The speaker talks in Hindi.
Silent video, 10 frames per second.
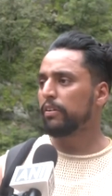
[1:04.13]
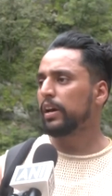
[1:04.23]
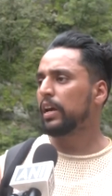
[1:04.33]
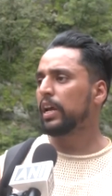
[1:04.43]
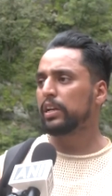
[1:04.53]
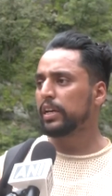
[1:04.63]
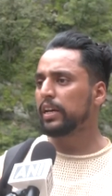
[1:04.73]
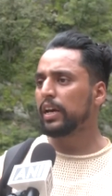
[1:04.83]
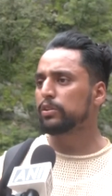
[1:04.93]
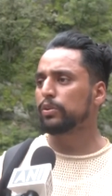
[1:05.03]
वगैरह नहीं
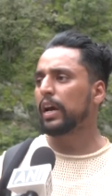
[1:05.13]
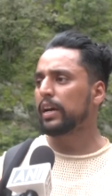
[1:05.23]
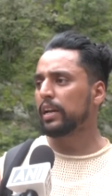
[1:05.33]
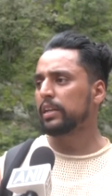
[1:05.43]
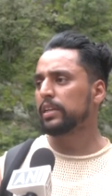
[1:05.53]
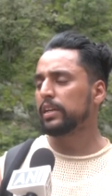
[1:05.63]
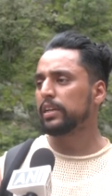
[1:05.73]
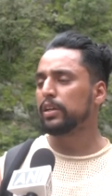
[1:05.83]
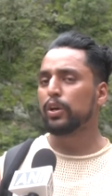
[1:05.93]
है तो क्या करना चाहिए